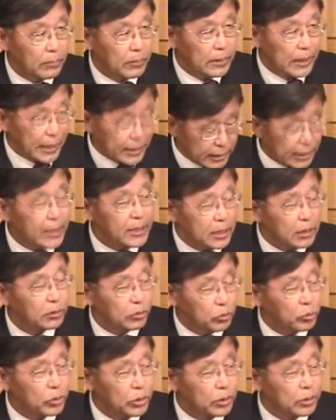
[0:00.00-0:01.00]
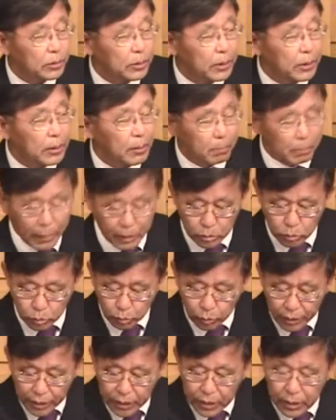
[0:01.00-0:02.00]
자기 자신을 주시는 거예요.
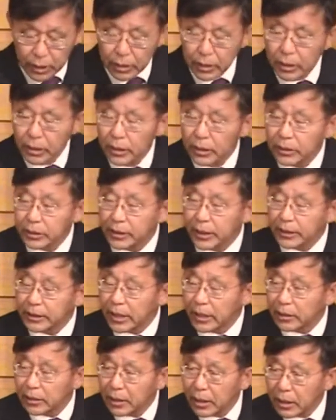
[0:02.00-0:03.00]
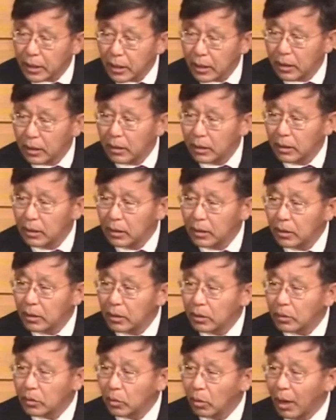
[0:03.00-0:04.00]
베드로에게, 제자들에게,
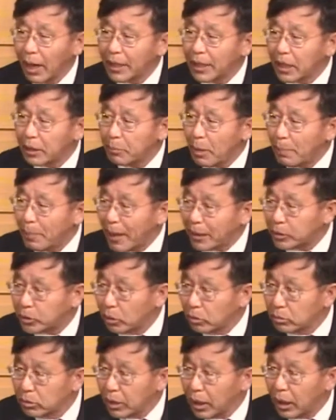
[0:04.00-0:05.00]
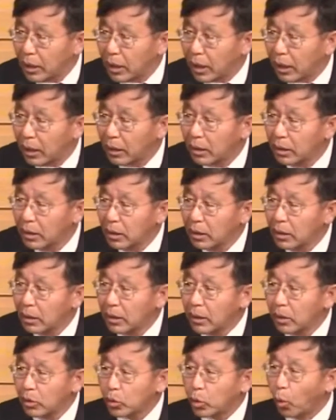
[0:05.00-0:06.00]
또 하나님의 백성들에게,
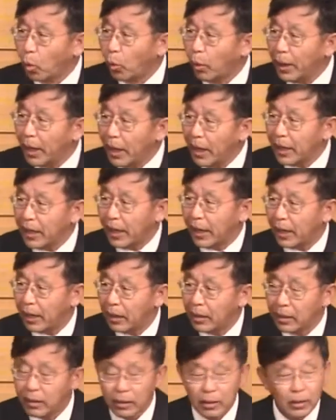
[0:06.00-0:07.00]
교회에게